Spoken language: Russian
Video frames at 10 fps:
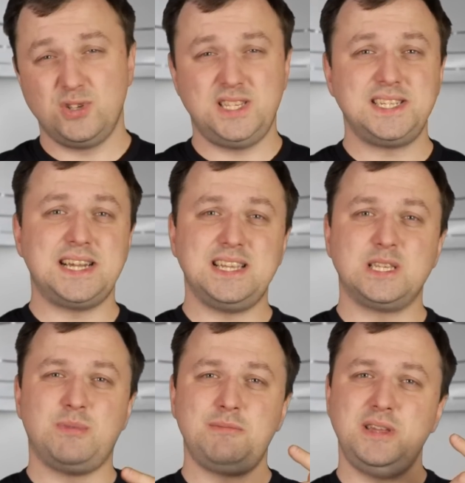И вот здесь
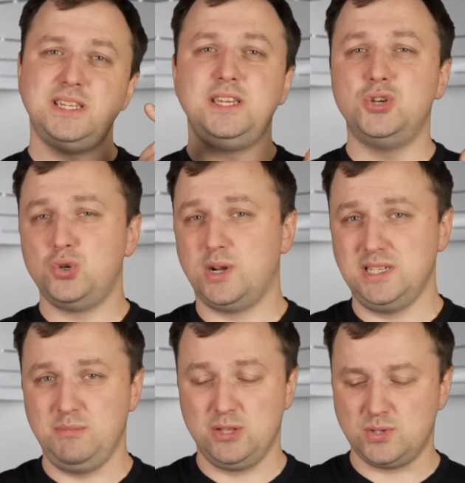хотелось бы отметить еще
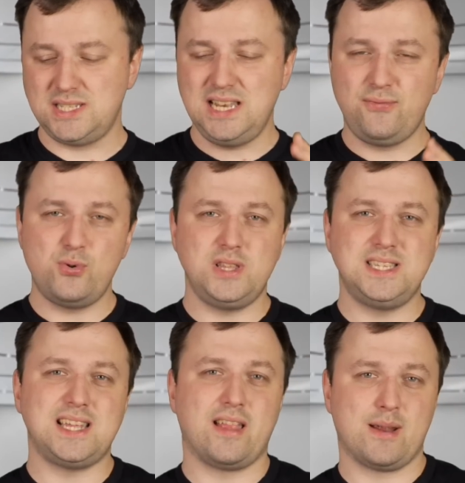один минус. Телефон
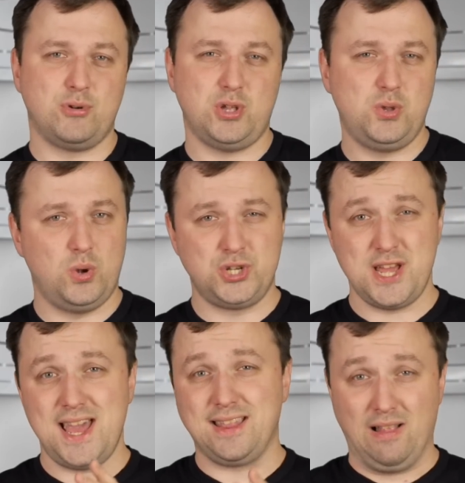не стал работать
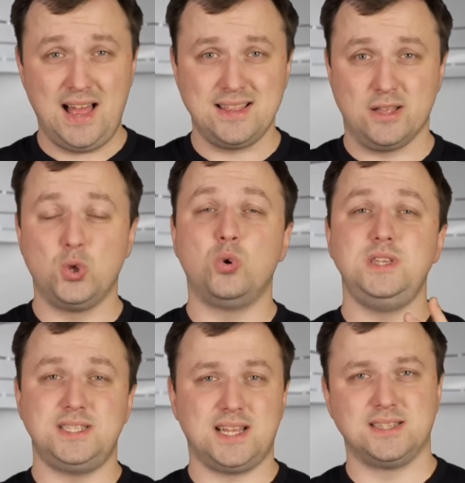дольше, это ладно, но
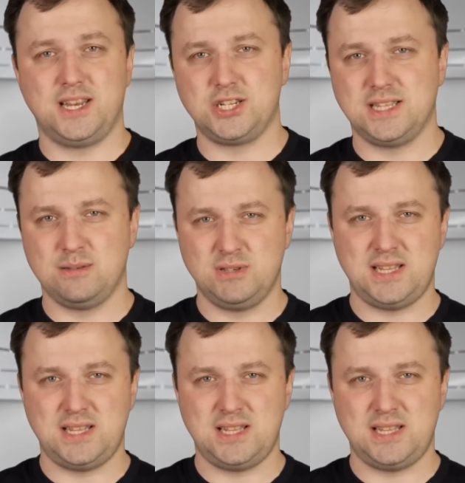он не стал заряжаться